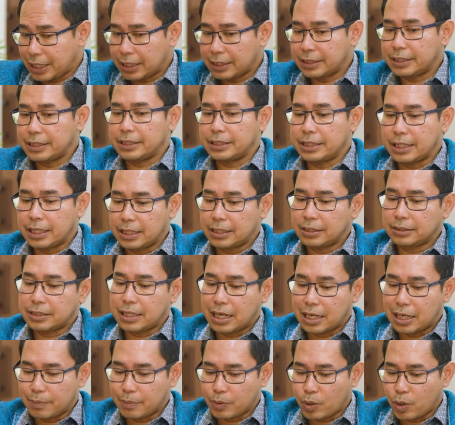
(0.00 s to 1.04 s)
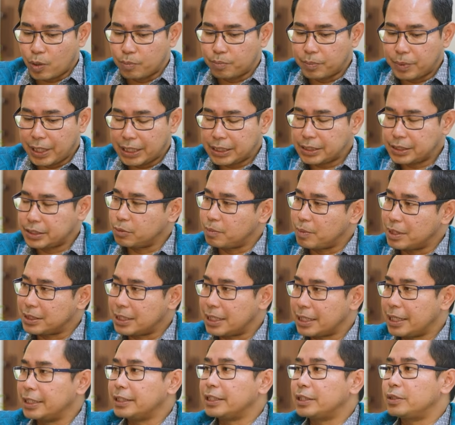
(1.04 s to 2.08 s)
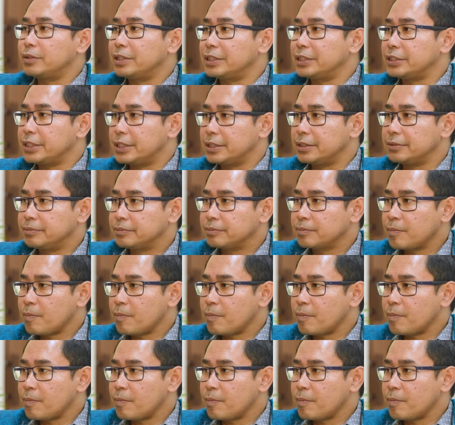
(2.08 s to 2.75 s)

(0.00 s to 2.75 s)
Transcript: Mereka tinggal dalam kompleks rumah sakit Indonesia.